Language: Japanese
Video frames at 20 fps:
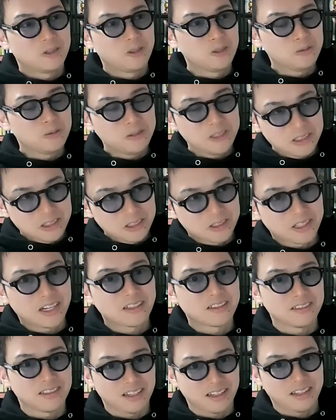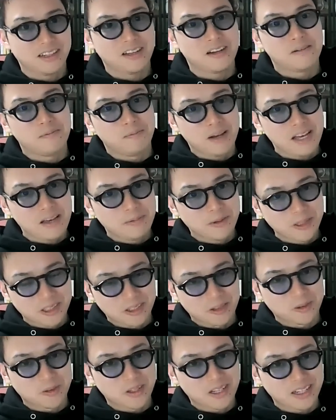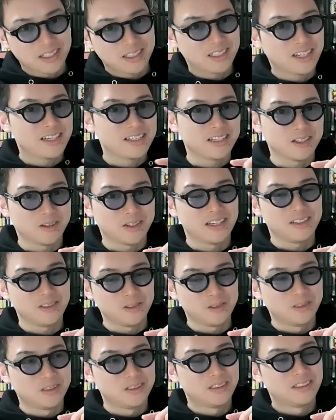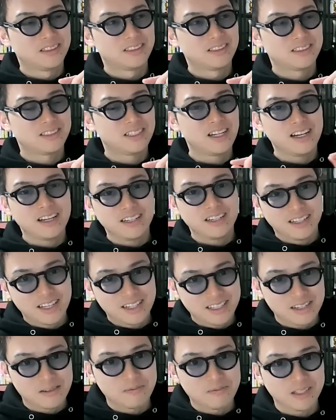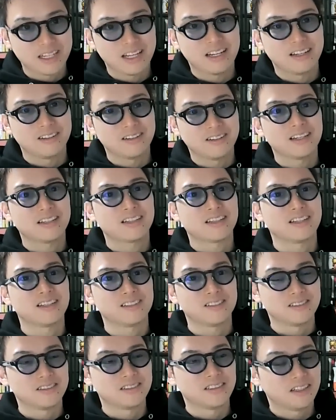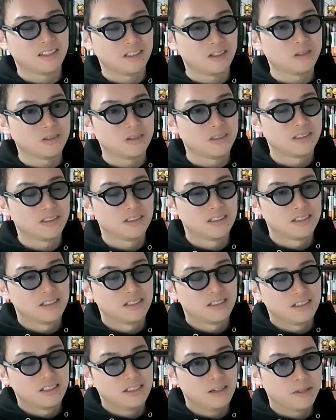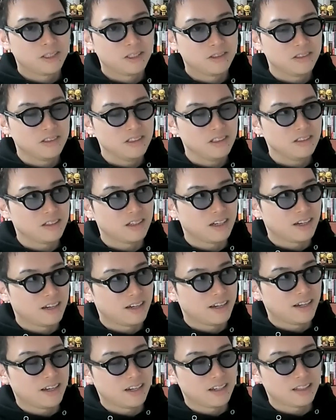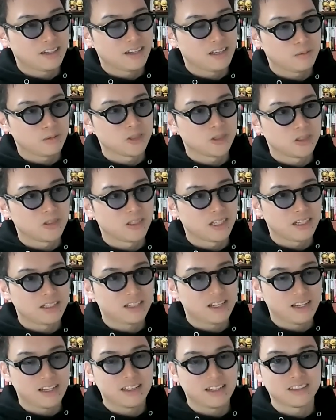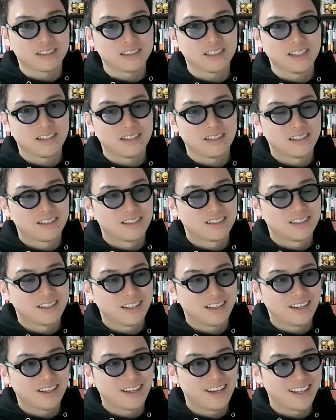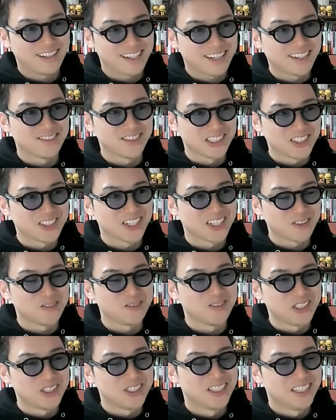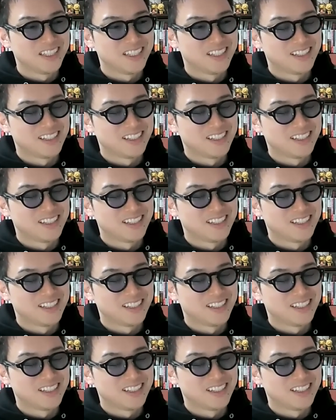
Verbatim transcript: この文章を書くんだったら、前もってこの話書いてこないと、つながんないじゃんみたいなのがあったりするんですけど、やっぱそういうのが考えられてない文章は大体下手ですね。下手な文章だと思う。